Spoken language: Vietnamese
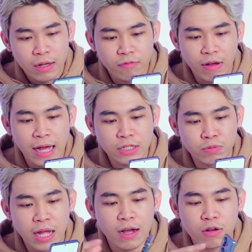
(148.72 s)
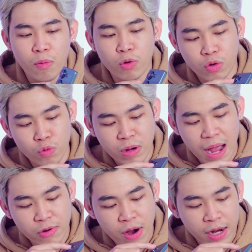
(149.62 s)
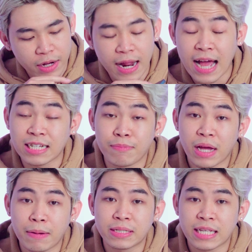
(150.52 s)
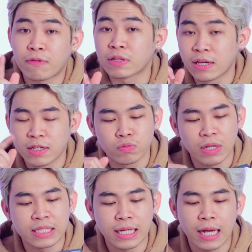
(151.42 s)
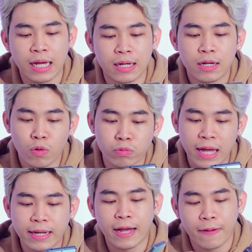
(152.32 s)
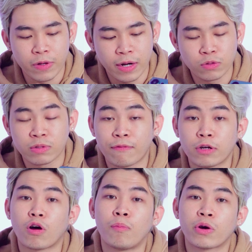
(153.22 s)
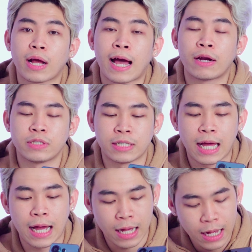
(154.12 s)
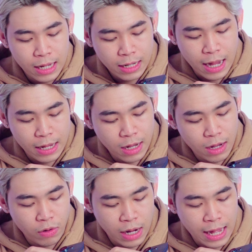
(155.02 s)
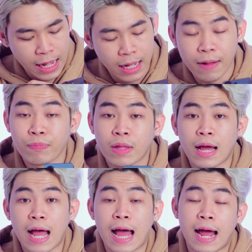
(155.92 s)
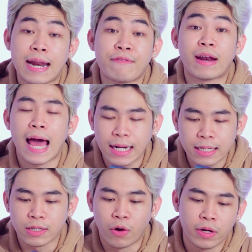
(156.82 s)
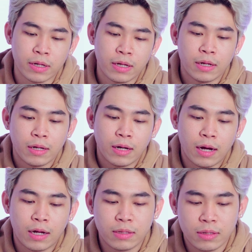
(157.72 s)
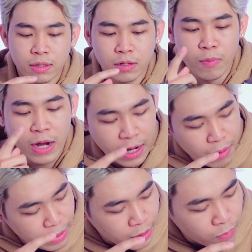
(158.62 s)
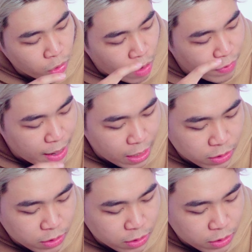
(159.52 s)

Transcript: Và chúng ta có một cụm camera lên đến 200 megapixel và tí nữa chúng ta sẽ cùng test nha. Ở đây chúng ta vẫn có một cái, đó chính là cái gọi là đèn flash rồi. Còn một cái nữa mình muốn nói với các